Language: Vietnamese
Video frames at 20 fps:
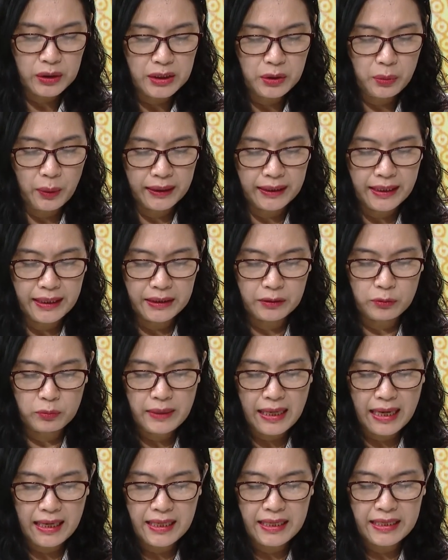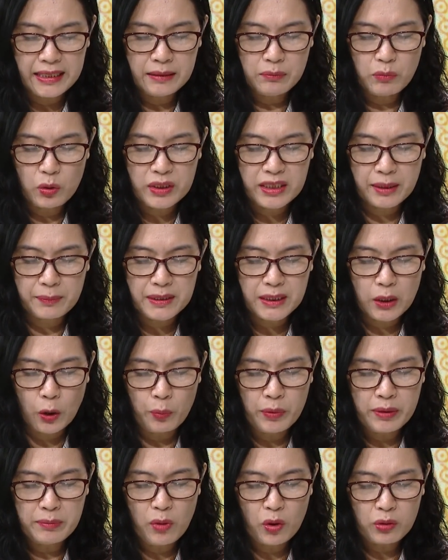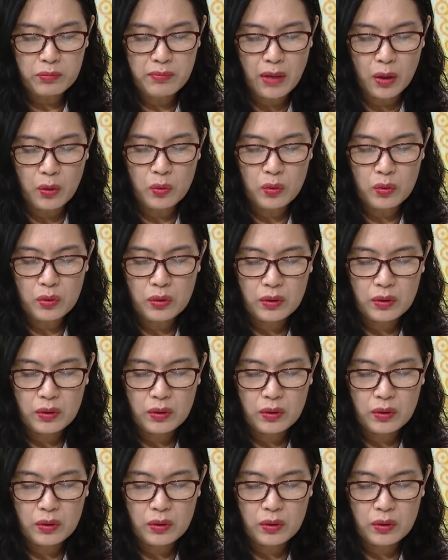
trên toàn tỉnh cũng đã lấy 161 mẫu